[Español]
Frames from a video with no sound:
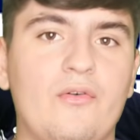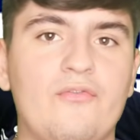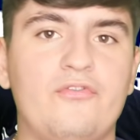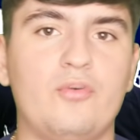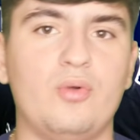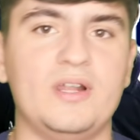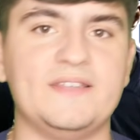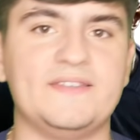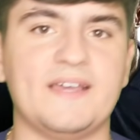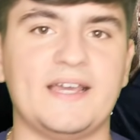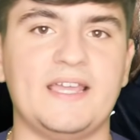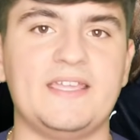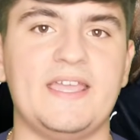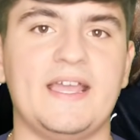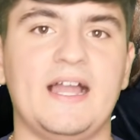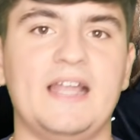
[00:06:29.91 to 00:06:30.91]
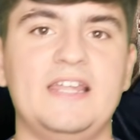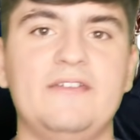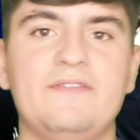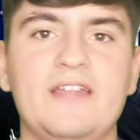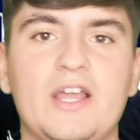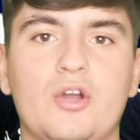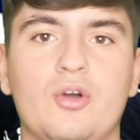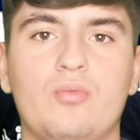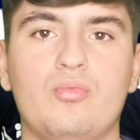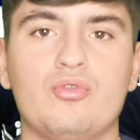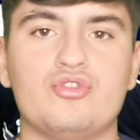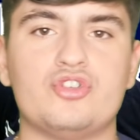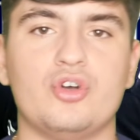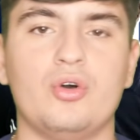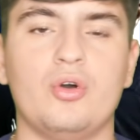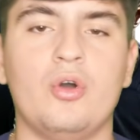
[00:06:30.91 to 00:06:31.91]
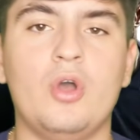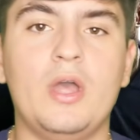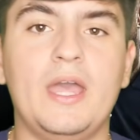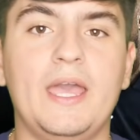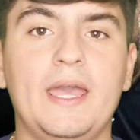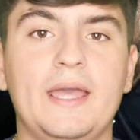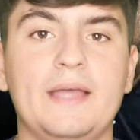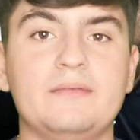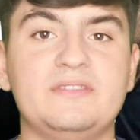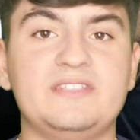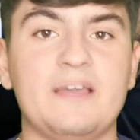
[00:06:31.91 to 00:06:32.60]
Un futbolista que llega libre, con mucho eh,